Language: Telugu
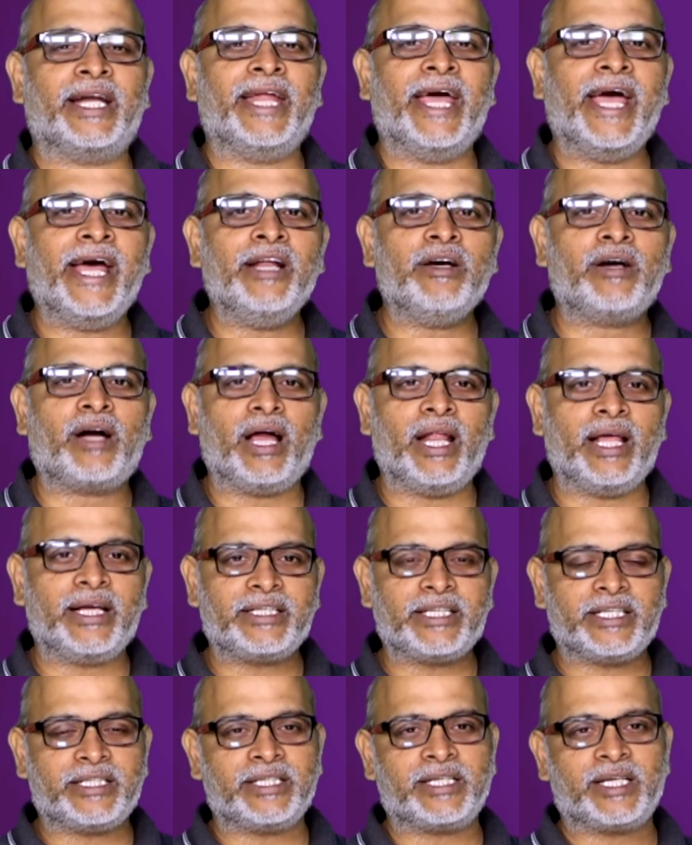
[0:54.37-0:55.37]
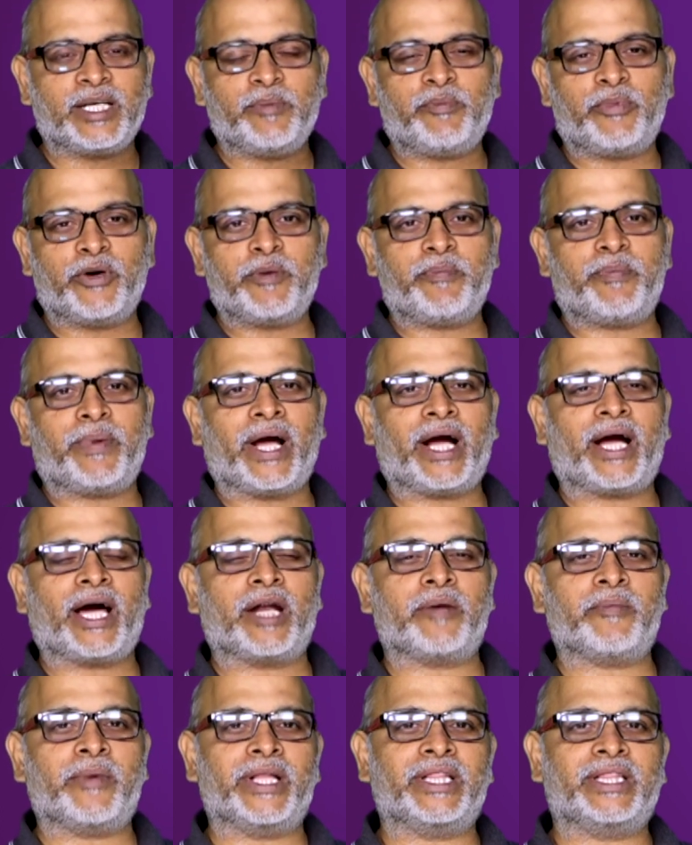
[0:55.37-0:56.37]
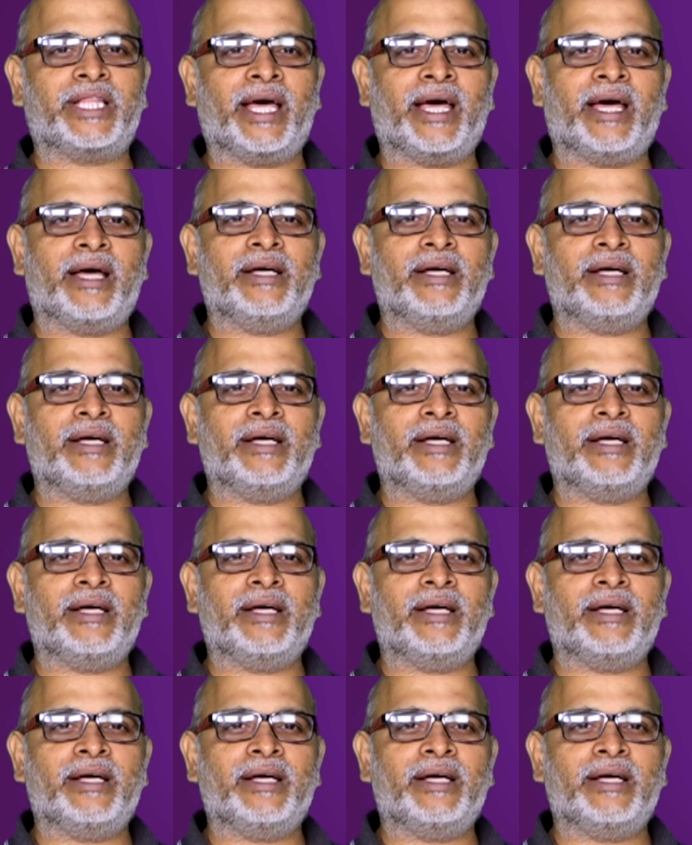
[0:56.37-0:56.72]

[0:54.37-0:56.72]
నేను కలెక్ట్ చేసిన రిపోర్ట్ ప్రకారం అయితే